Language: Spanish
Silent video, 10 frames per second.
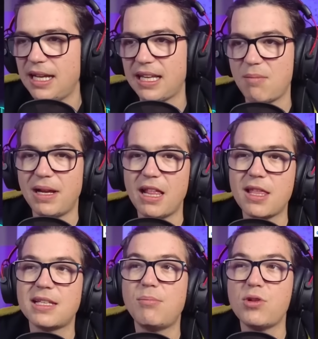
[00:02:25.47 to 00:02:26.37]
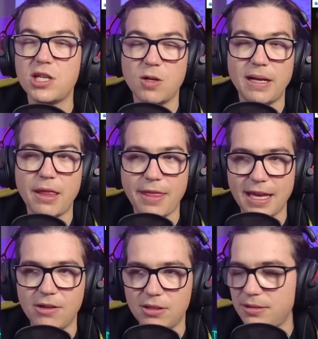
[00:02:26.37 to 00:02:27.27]
Aquí en Valencia está el puchero
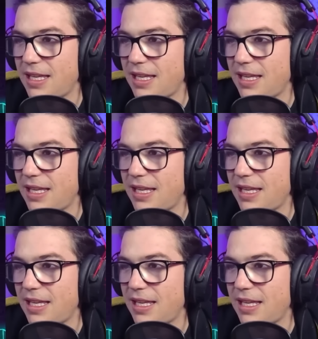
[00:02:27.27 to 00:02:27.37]
valenciano, ¿no?